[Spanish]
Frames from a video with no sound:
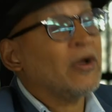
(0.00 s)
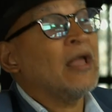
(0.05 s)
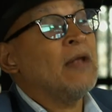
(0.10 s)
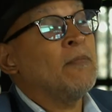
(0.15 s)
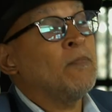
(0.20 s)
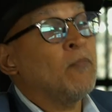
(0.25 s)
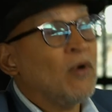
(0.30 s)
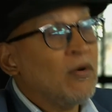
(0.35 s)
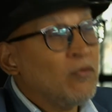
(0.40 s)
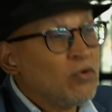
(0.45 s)
que
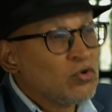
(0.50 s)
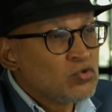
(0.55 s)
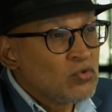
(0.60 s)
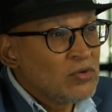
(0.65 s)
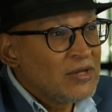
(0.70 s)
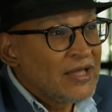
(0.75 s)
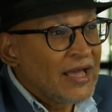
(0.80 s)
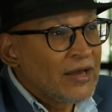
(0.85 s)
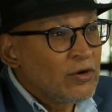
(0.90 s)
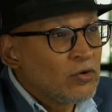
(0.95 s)
el pueblo
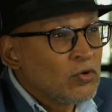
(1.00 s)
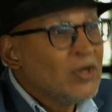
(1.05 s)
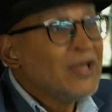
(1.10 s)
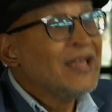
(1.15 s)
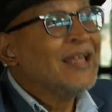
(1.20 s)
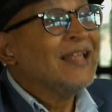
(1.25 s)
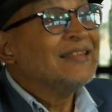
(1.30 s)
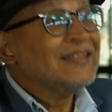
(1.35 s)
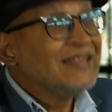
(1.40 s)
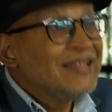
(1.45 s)
zuliano
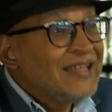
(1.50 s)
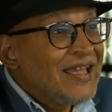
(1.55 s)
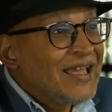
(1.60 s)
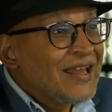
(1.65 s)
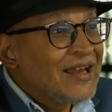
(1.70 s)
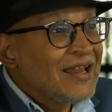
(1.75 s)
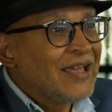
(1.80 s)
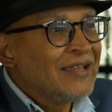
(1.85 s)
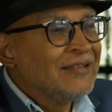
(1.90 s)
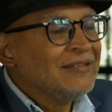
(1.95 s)

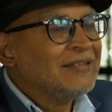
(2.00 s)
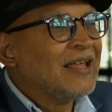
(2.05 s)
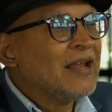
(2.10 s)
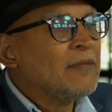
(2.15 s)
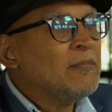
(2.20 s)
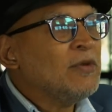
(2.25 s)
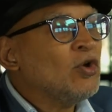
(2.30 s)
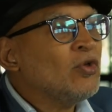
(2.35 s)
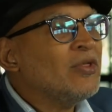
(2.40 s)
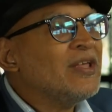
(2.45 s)
tiene en
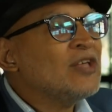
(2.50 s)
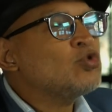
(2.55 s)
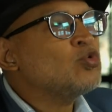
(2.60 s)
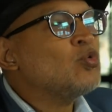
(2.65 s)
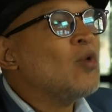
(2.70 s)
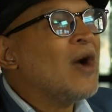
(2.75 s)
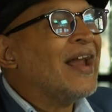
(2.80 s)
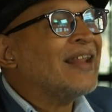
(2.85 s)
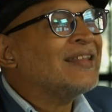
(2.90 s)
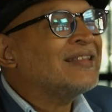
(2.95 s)
términos de
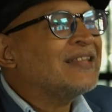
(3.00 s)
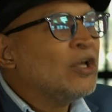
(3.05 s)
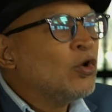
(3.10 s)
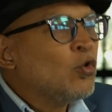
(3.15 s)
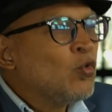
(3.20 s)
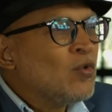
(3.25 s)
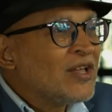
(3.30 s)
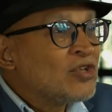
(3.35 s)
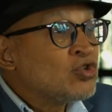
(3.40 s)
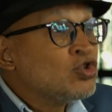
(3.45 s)
su
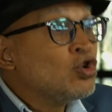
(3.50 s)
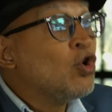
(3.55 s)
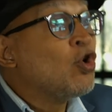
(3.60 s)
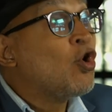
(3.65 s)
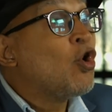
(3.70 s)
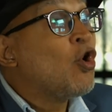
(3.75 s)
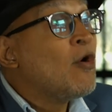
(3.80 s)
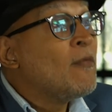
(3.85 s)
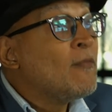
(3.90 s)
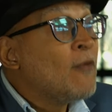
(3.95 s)
articulación
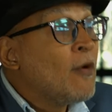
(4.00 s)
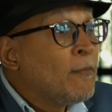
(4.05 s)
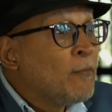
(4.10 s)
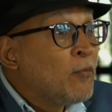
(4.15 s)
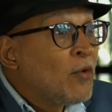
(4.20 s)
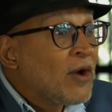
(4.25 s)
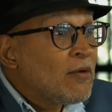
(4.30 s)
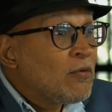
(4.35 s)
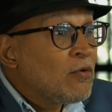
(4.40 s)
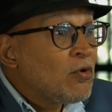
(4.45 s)
como
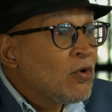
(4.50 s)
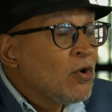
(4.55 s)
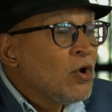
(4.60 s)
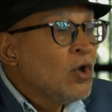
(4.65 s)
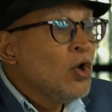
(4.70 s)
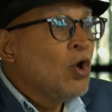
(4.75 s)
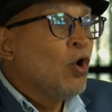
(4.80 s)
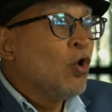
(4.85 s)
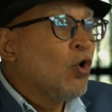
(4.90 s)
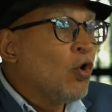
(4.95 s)
pueblo
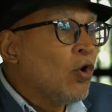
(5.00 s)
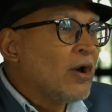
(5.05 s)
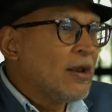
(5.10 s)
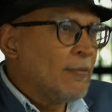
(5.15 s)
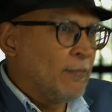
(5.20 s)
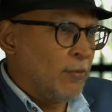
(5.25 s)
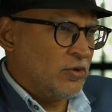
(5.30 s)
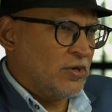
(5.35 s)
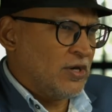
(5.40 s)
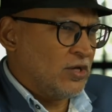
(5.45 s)
con
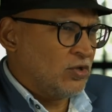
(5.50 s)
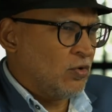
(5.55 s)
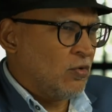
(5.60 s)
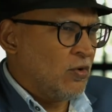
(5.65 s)
el proyecto